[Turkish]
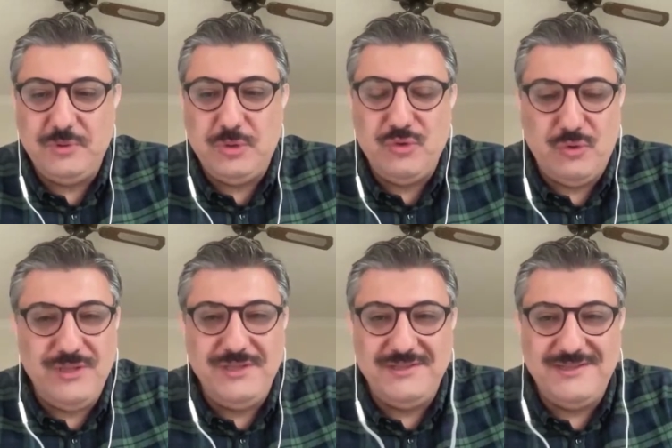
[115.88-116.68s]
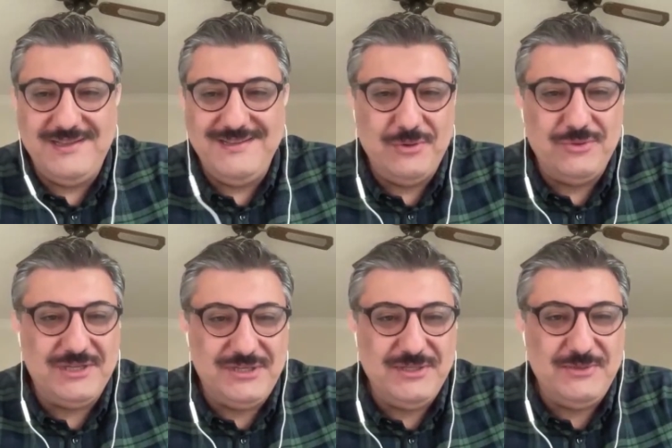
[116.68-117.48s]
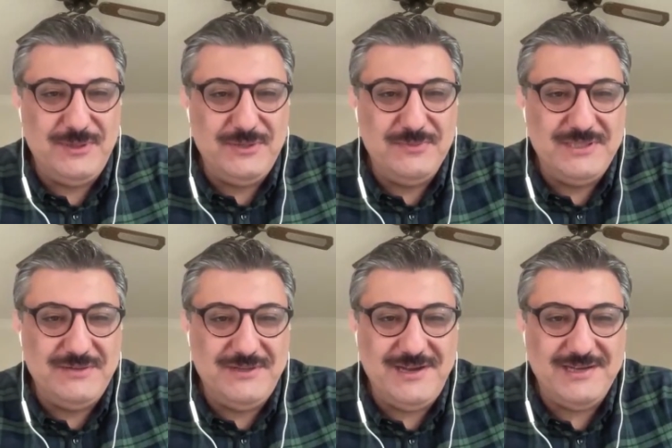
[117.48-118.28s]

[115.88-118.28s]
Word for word: Son 10 yılda ortak çalışmalarımız da var.